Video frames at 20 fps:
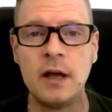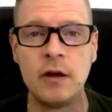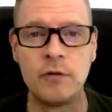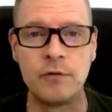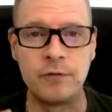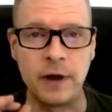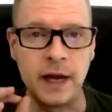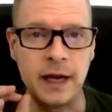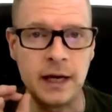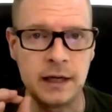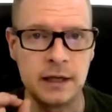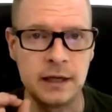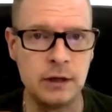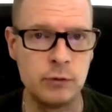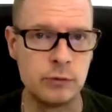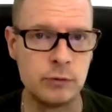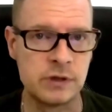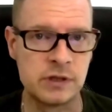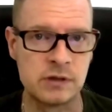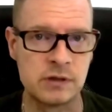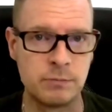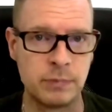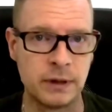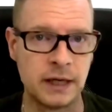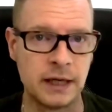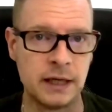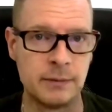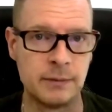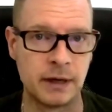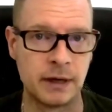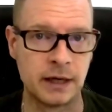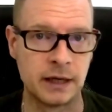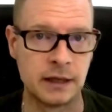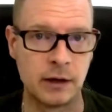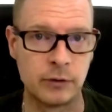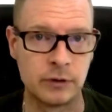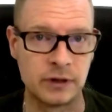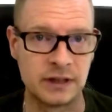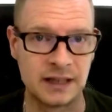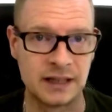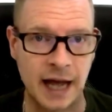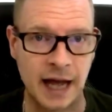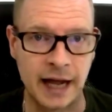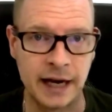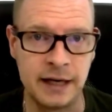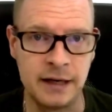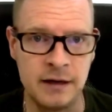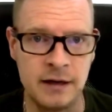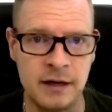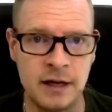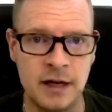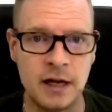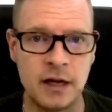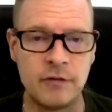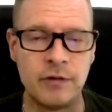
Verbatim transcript: Fake News beginnen immer genau dann,